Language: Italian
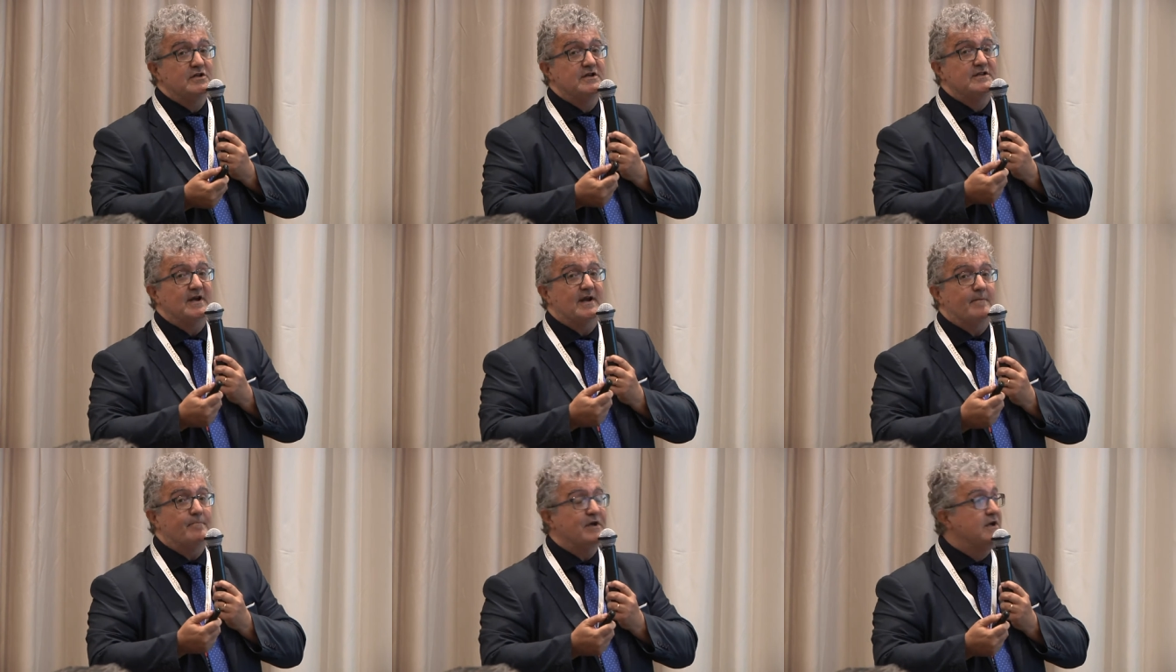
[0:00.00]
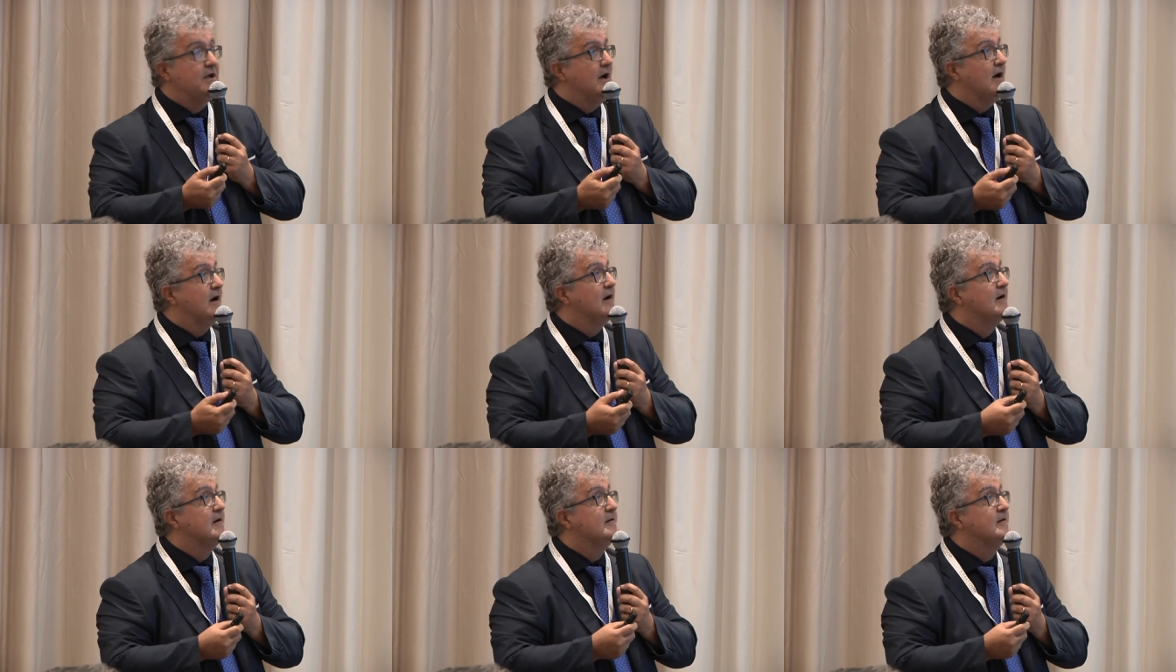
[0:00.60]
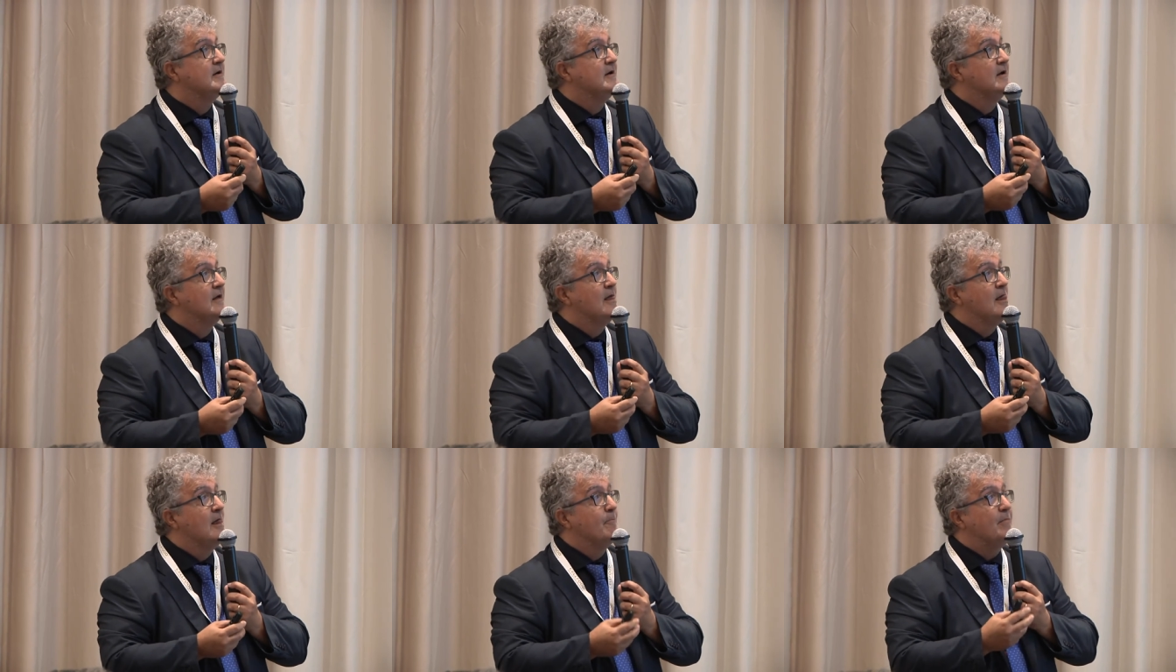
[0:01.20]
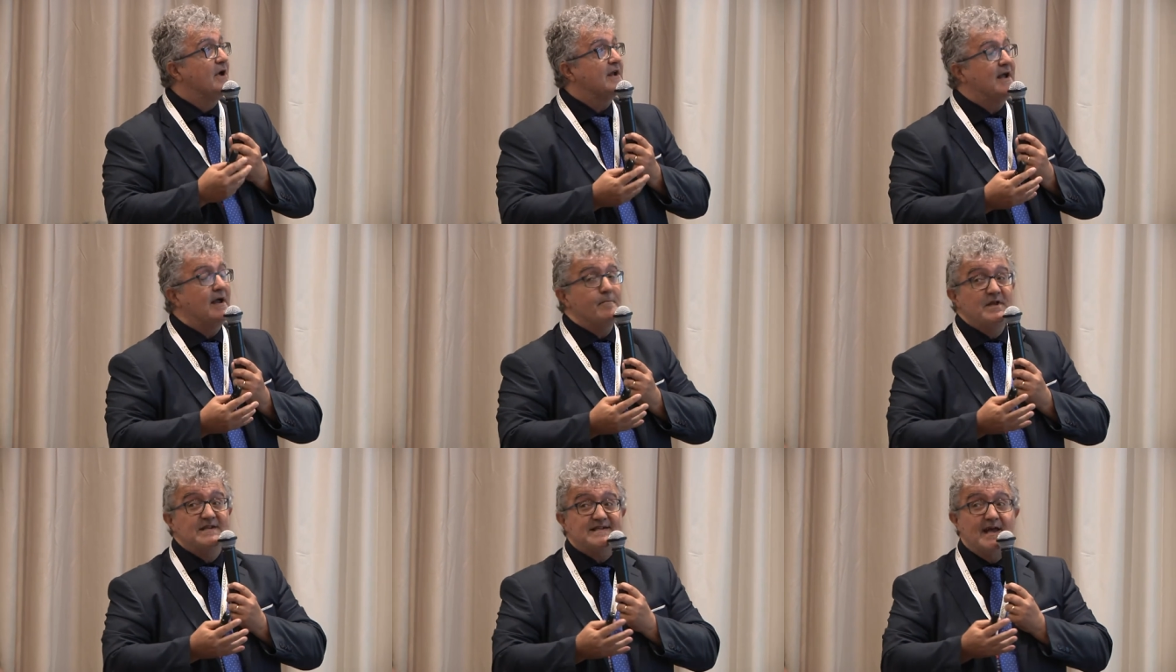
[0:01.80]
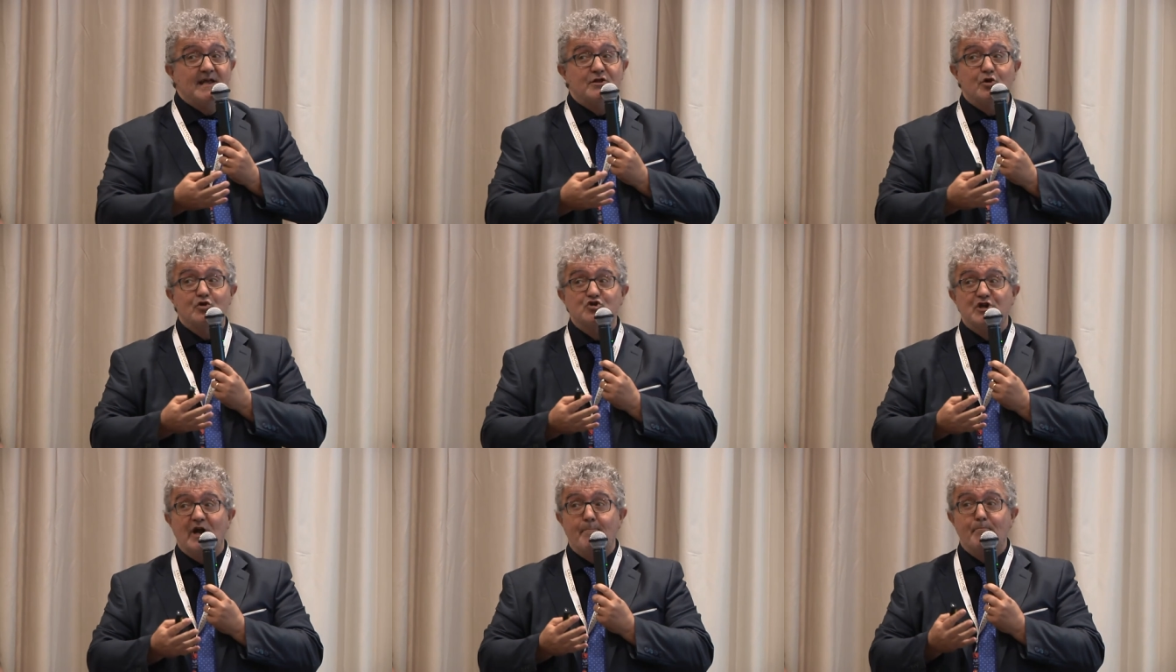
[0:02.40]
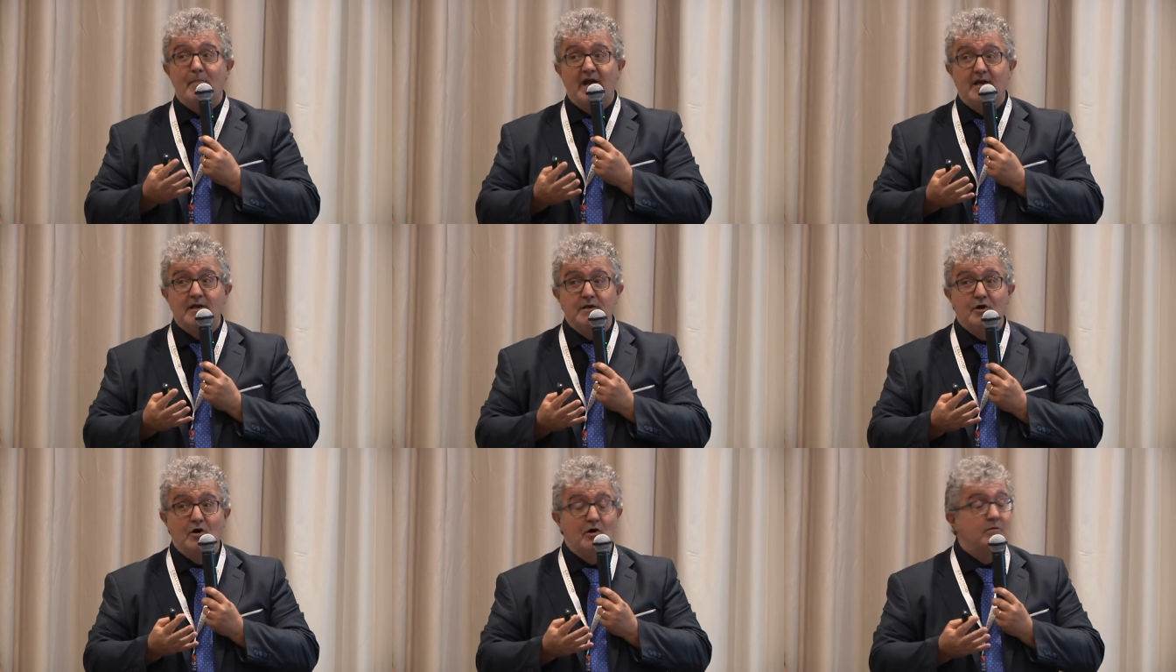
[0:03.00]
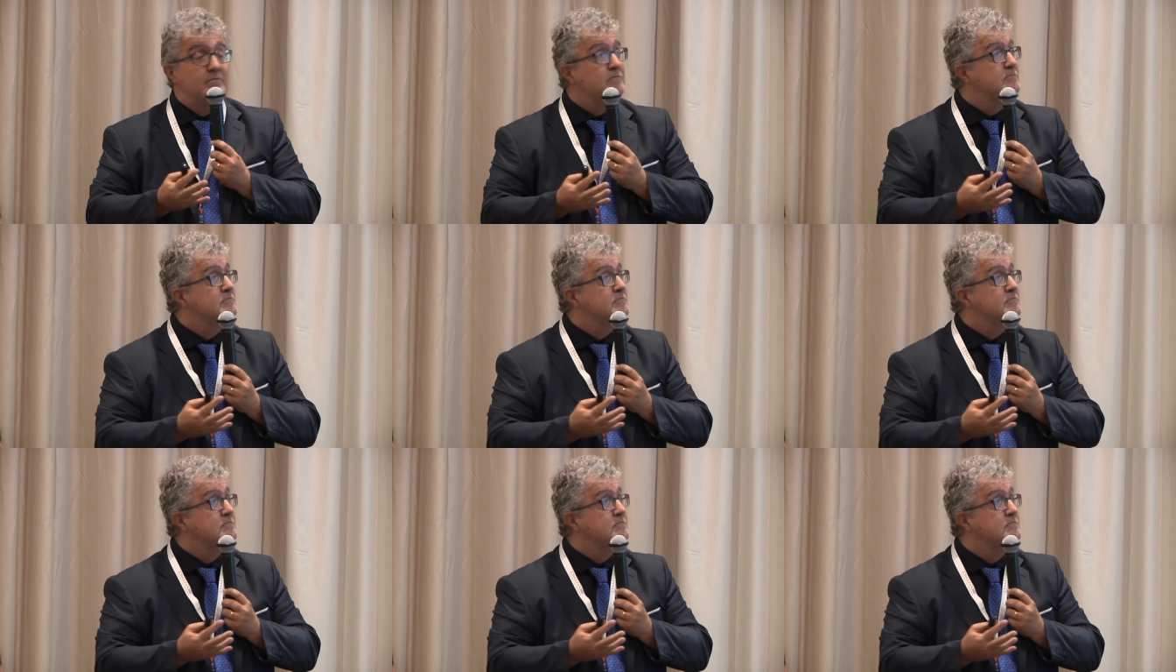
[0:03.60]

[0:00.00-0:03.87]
di terapia? Perché mi sento già meglio.